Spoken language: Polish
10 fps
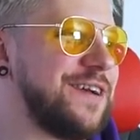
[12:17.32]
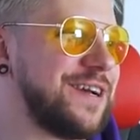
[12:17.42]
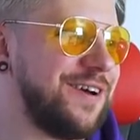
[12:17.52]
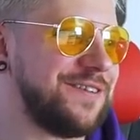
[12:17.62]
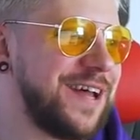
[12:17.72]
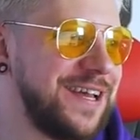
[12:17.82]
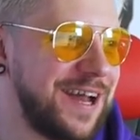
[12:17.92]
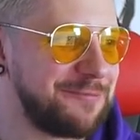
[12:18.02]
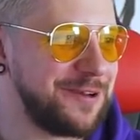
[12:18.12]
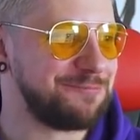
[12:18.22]
wygląda
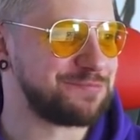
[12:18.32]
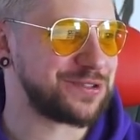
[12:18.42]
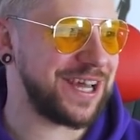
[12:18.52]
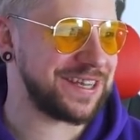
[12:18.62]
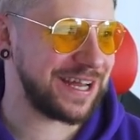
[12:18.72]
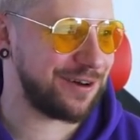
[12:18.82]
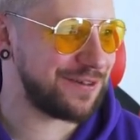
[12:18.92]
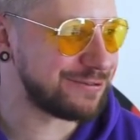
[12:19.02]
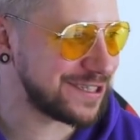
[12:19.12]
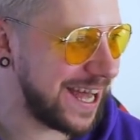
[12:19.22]
jakby ją
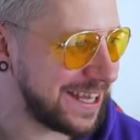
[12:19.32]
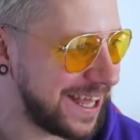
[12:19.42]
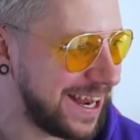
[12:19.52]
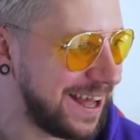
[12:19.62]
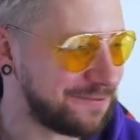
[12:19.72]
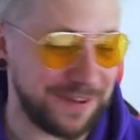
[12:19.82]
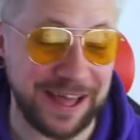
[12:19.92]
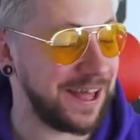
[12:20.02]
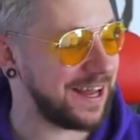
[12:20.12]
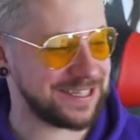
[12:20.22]
przyatakował z anala, w
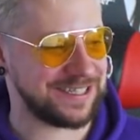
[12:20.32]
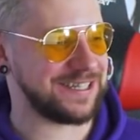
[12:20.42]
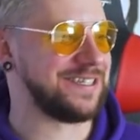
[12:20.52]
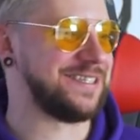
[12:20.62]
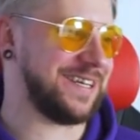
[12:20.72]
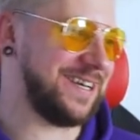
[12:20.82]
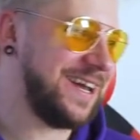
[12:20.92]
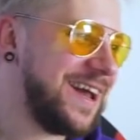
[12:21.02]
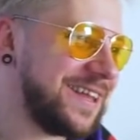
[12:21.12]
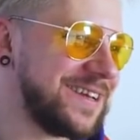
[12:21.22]
anala, znaczy się,
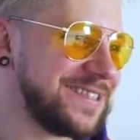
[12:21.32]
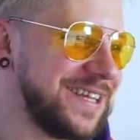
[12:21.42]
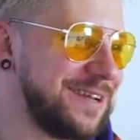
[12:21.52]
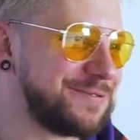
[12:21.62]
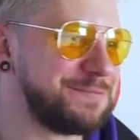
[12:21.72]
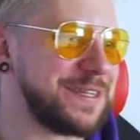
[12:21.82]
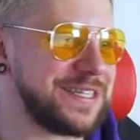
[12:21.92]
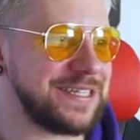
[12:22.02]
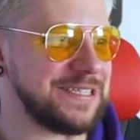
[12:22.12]
to jest najlepszy prezent